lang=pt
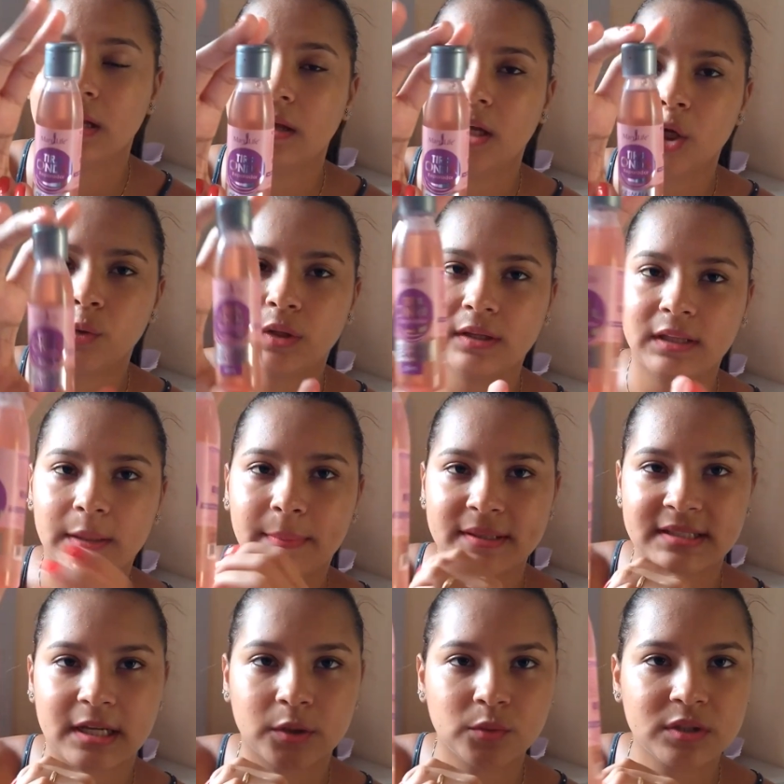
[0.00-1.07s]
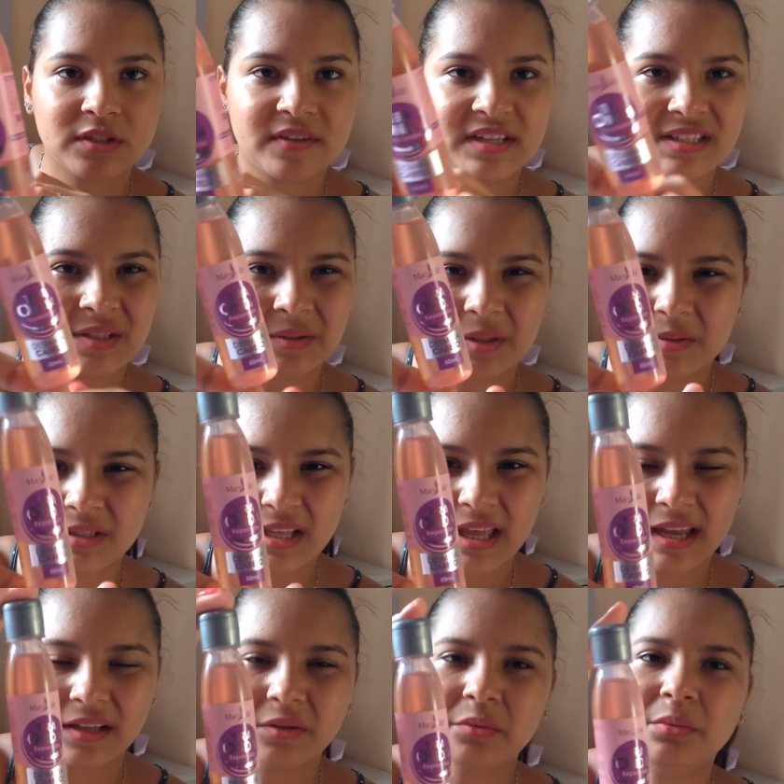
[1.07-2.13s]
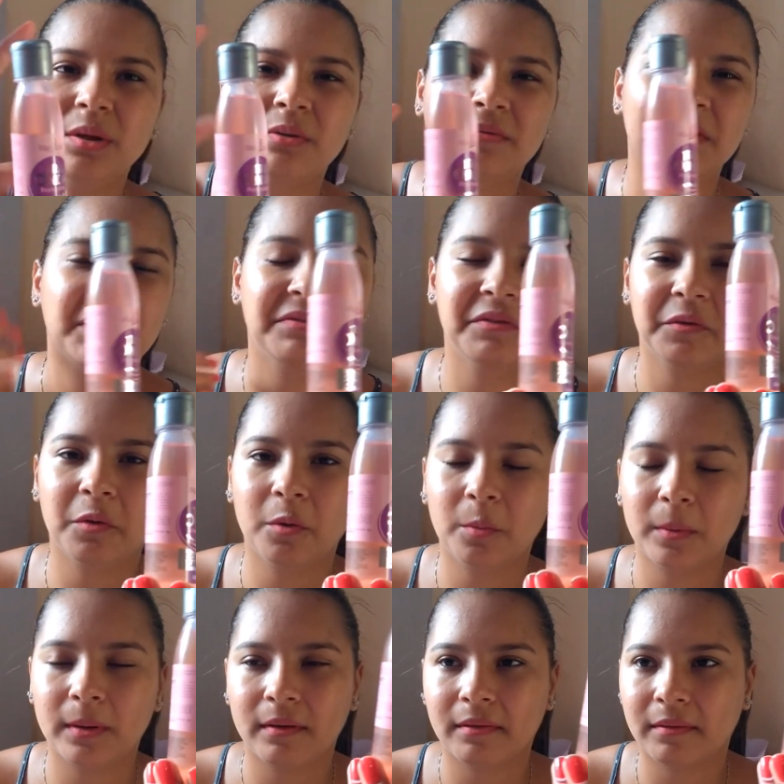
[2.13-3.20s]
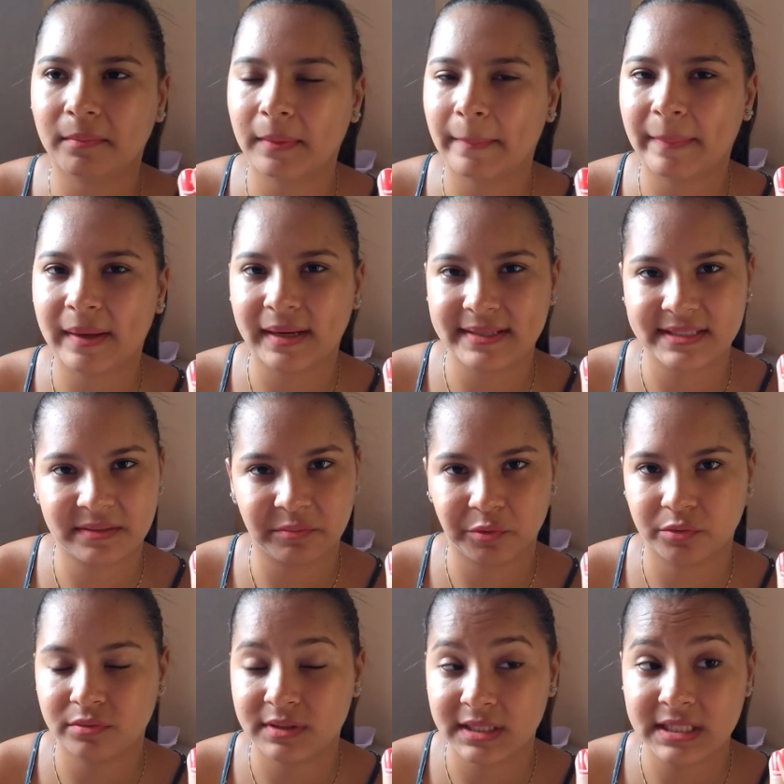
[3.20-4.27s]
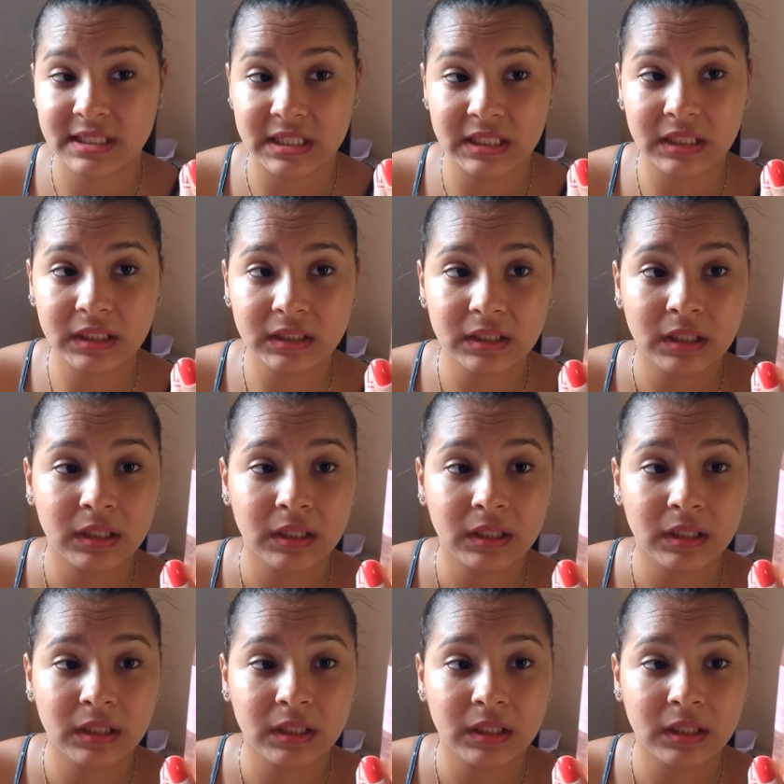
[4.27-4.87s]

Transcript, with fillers: Eu tentei passar duas vezes, não deu certo. Eu vi que ficou uma aparência muito esquisita.